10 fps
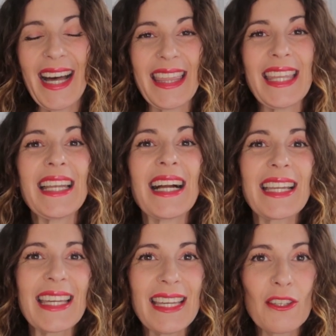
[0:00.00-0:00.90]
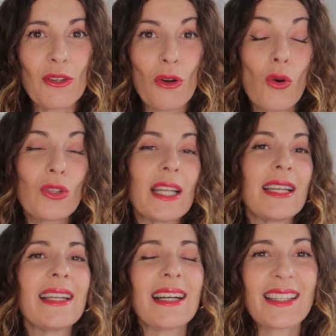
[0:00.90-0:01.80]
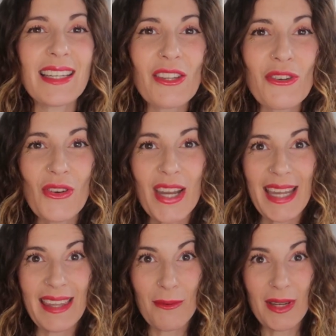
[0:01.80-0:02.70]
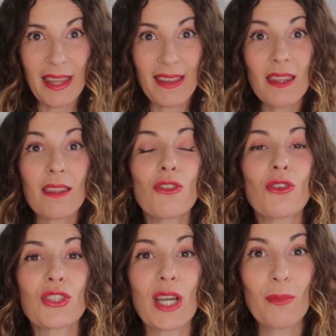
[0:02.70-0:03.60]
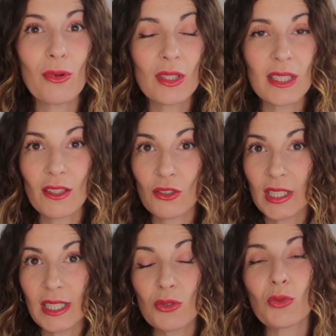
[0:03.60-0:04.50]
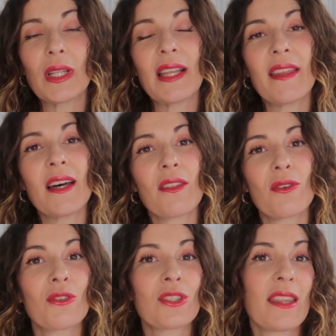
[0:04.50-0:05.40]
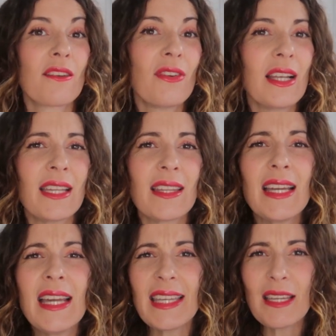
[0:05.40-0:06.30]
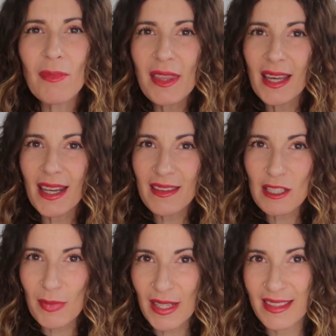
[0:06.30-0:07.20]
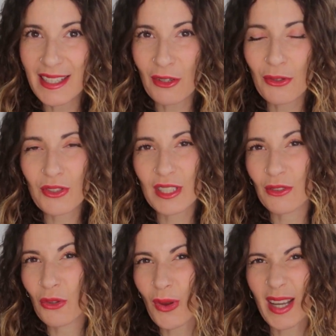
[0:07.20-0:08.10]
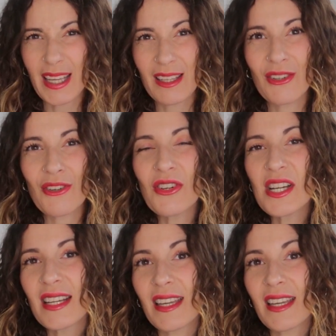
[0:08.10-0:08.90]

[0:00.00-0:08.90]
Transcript: Hacer aquello o tener aquello que de verdad nos aporta, nos es de utilidad o nos hace feliz y empezar a desprendernos de todo aquello